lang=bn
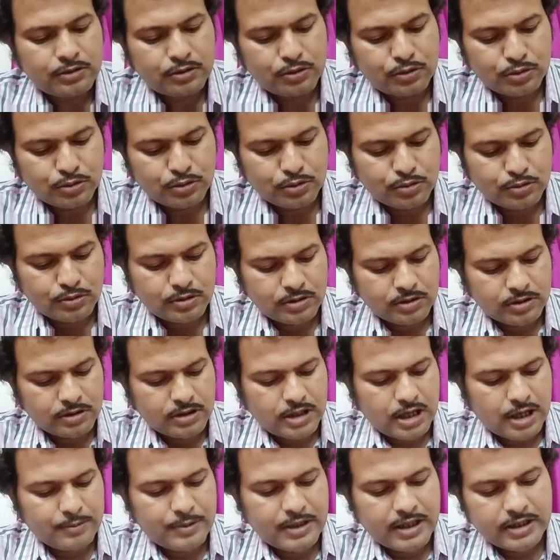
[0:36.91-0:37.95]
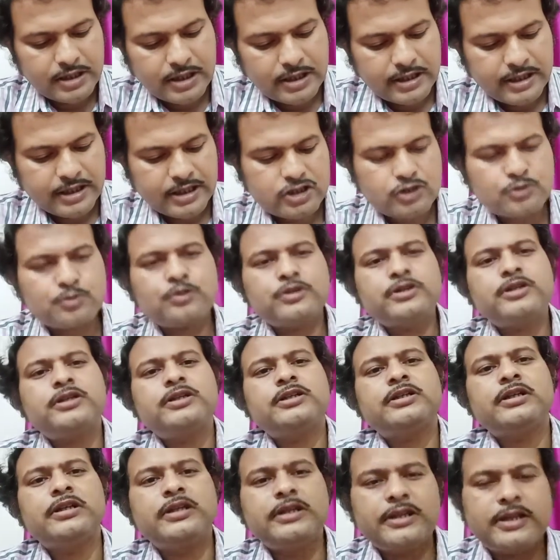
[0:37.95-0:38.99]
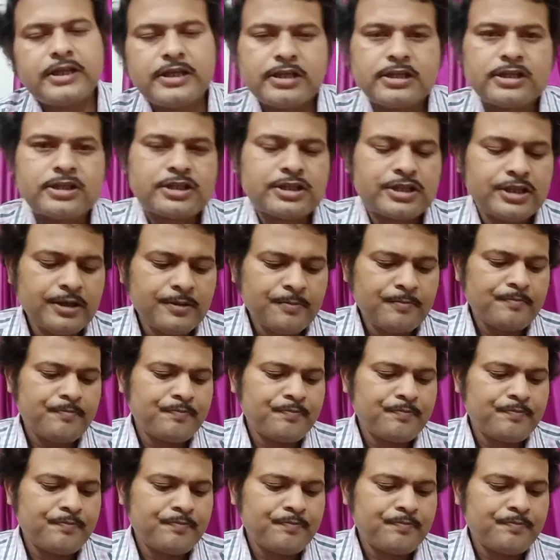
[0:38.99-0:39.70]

তো আমি একটা টেক্সট বই নিয়ে এসেছি